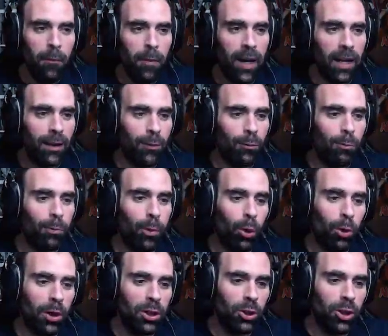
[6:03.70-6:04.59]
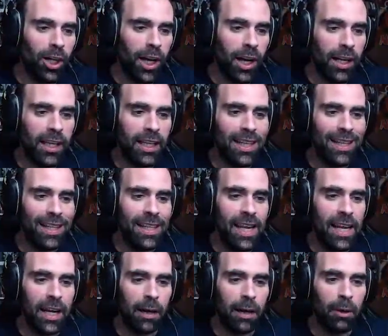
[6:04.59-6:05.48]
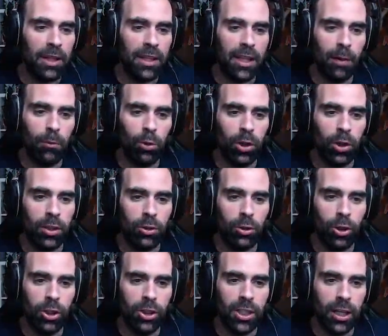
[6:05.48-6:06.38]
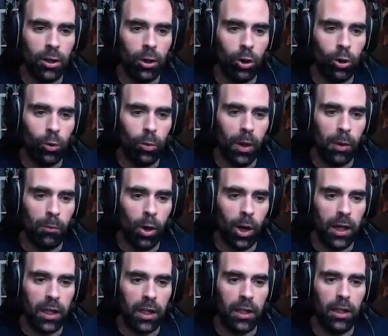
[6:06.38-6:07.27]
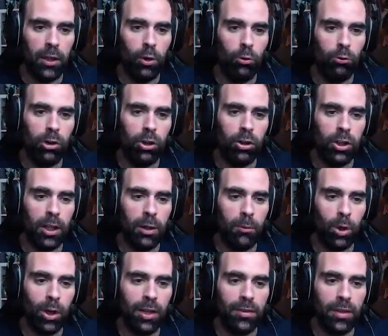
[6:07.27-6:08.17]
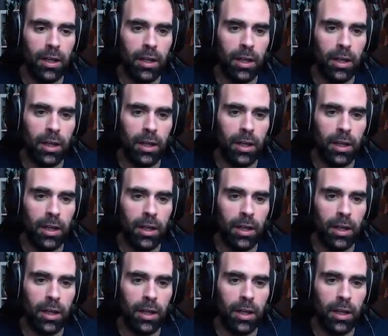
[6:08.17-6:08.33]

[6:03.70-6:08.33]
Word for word: ¿Vale? Pues cuando llega aquí le reventamos y entonces ya nos cubrimos aquí. Lo único que tenemos que hacer